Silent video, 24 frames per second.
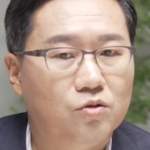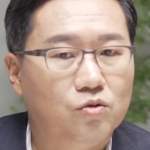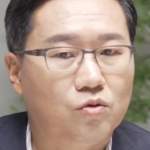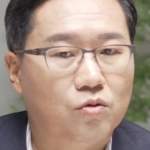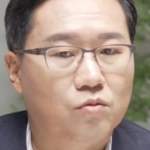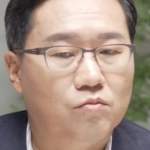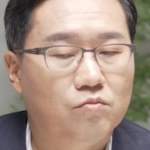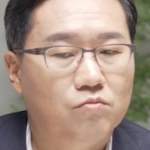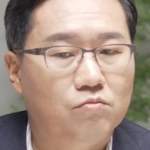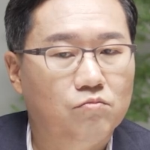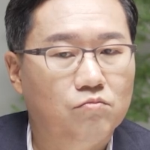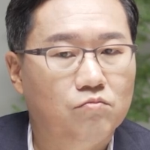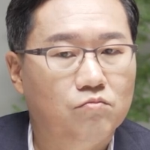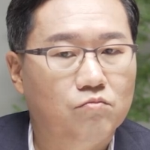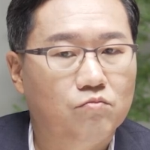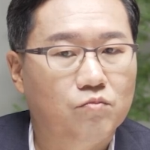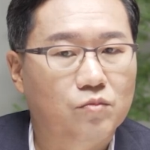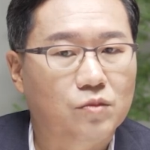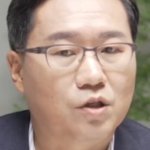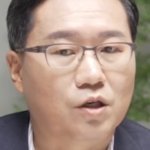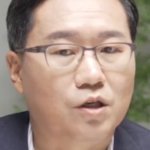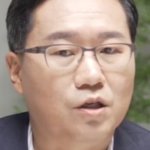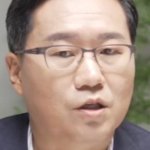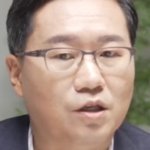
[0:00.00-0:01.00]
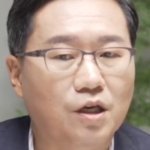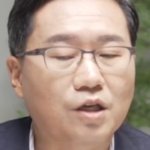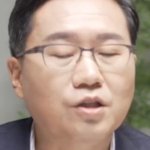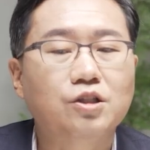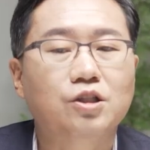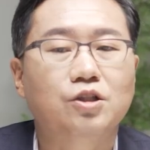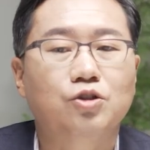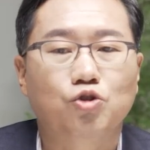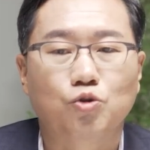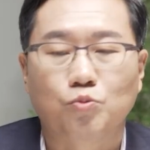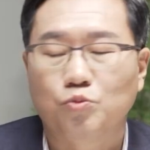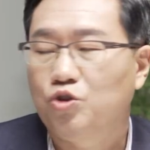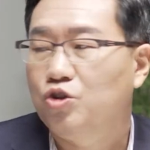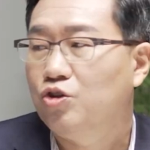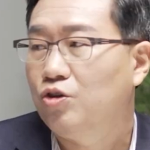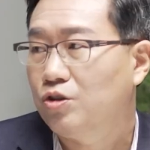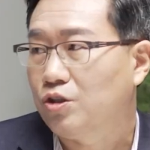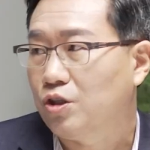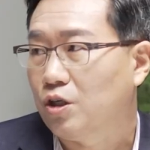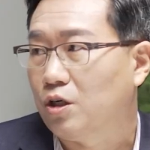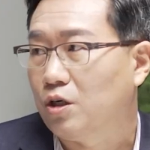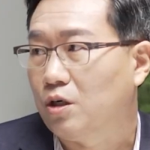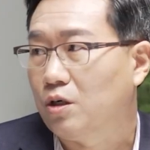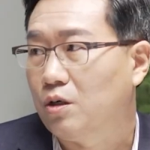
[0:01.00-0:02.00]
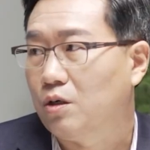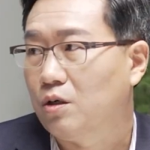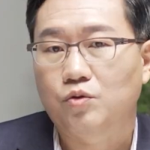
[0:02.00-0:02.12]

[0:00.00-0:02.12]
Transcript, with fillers: 조금 이제 예측은 좀 쉬워져요.